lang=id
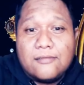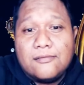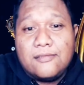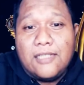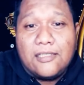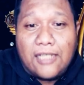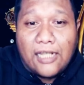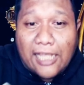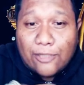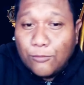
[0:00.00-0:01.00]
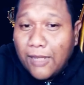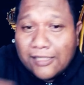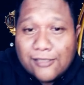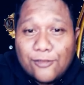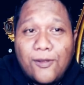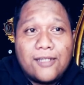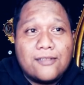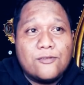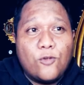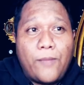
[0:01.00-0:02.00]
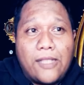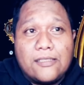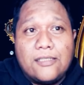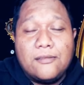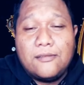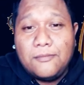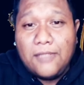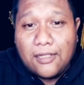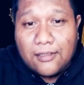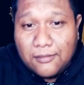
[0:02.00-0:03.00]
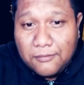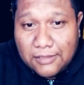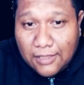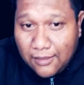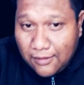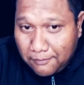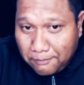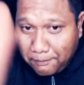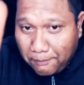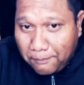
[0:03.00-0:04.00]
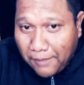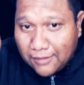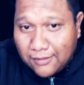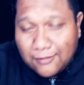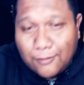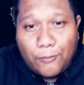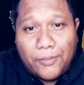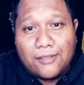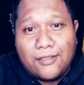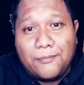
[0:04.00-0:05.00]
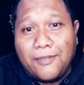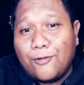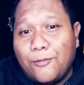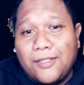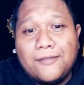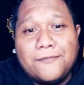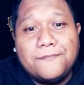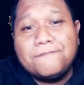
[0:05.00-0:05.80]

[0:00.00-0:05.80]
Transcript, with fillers: gitu jadi tinggal satu baris doang gue pancing biar bisa empat komen lima komen